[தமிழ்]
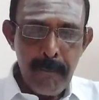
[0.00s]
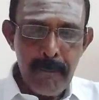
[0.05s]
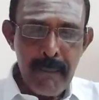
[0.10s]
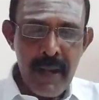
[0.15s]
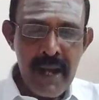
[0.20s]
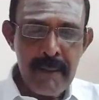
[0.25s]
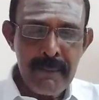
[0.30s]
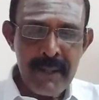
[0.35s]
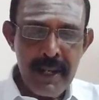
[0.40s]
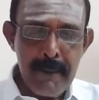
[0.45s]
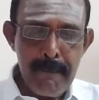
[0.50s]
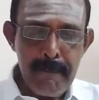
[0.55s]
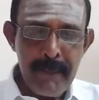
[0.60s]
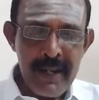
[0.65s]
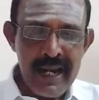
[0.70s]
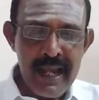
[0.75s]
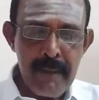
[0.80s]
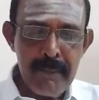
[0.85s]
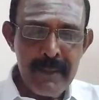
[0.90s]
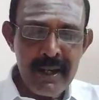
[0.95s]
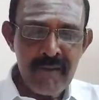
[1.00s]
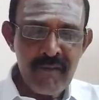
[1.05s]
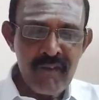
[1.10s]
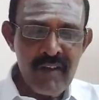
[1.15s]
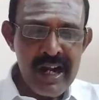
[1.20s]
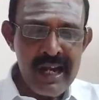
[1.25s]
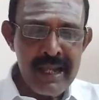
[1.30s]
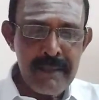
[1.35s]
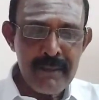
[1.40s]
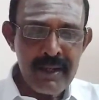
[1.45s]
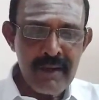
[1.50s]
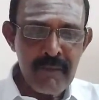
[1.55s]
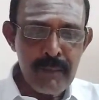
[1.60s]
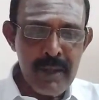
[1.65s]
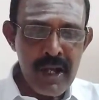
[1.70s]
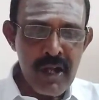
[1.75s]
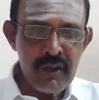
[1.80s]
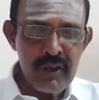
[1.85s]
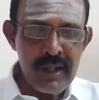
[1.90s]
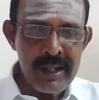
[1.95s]
மாமரம் பலாமரம் வாழைமரம்
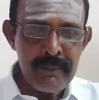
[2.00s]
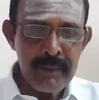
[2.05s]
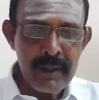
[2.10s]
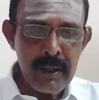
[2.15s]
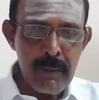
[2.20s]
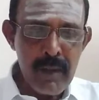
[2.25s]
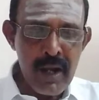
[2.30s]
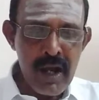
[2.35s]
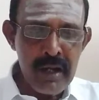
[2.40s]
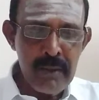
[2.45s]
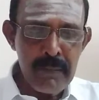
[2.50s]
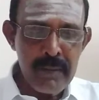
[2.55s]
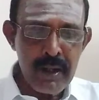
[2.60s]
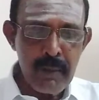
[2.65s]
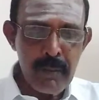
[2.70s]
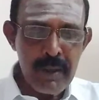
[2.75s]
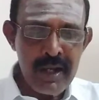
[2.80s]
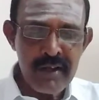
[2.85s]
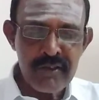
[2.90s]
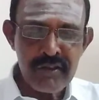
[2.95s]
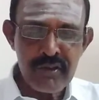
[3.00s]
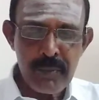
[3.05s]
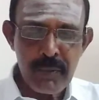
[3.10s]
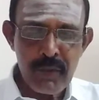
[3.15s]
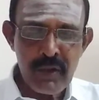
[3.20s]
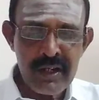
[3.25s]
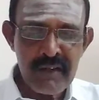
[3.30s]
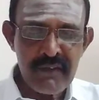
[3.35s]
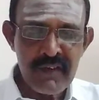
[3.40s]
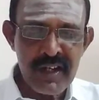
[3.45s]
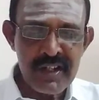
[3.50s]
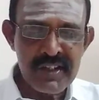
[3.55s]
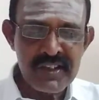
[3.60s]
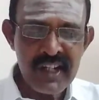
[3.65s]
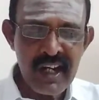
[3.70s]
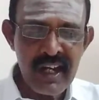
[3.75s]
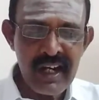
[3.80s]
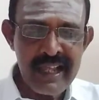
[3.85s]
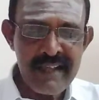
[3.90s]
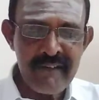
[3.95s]
மாதுளை மரம் ஆழ்மரம் அரசு போன்ற
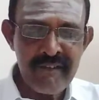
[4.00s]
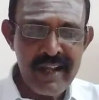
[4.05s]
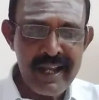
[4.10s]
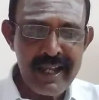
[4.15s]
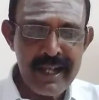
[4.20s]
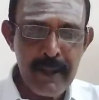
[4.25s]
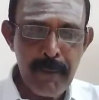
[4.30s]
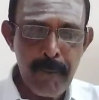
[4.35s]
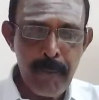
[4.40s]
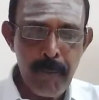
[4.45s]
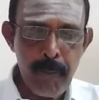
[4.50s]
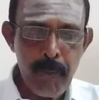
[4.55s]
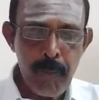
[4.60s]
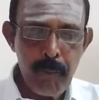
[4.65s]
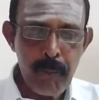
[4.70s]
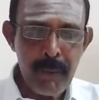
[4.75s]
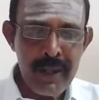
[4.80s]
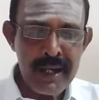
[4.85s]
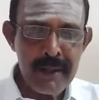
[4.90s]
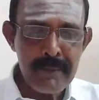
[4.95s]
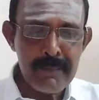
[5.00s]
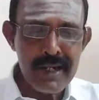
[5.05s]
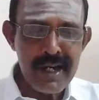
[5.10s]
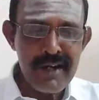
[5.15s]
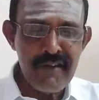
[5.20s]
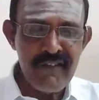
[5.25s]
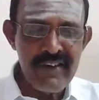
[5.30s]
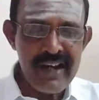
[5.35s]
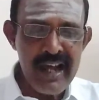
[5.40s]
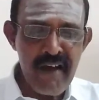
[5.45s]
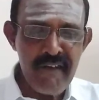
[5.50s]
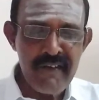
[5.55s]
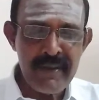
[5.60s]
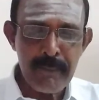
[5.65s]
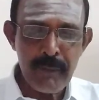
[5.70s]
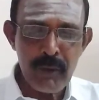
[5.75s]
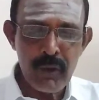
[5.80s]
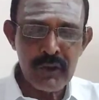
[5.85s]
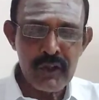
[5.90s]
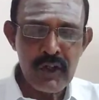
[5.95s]
விருட்சங்களை வைக்கும் மரம் நடு
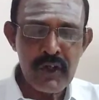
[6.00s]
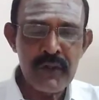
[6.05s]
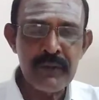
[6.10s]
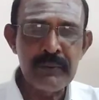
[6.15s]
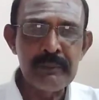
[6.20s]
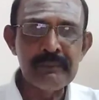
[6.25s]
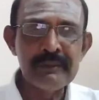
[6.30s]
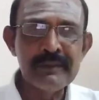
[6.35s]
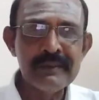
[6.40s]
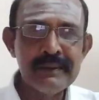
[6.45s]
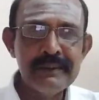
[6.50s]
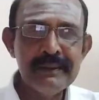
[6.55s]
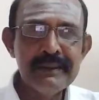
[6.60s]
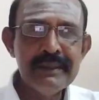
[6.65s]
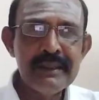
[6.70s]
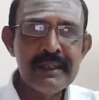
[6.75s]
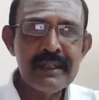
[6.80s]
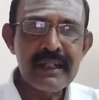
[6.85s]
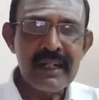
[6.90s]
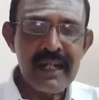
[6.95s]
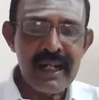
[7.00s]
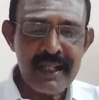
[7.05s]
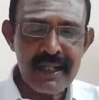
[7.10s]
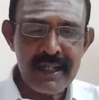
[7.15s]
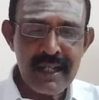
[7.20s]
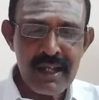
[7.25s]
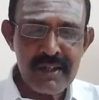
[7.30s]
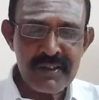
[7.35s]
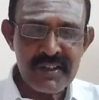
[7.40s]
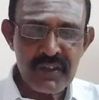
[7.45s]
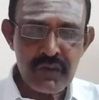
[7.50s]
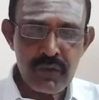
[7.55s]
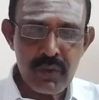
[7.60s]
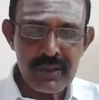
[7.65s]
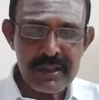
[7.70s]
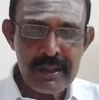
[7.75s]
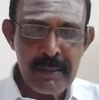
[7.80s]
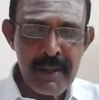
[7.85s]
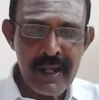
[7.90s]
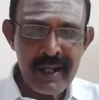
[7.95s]
விழாவின் போது கடகராசி
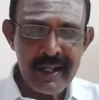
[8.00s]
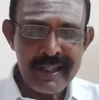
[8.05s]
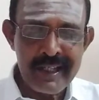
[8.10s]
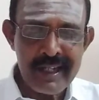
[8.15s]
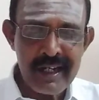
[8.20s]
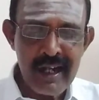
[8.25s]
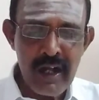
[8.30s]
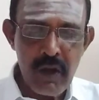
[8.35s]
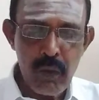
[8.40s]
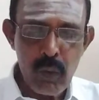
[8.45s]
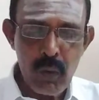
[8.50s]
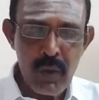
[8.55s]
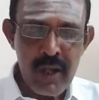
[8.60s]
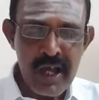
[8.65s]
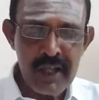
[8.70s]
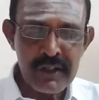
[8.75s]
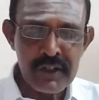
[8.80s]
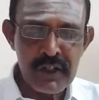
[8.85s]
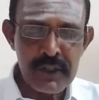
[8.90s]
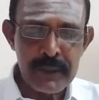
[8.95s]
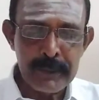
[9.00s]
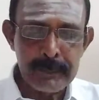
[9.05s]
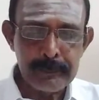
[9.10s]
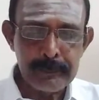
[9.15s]
சுத்தமாக இருக்கக்கூடாது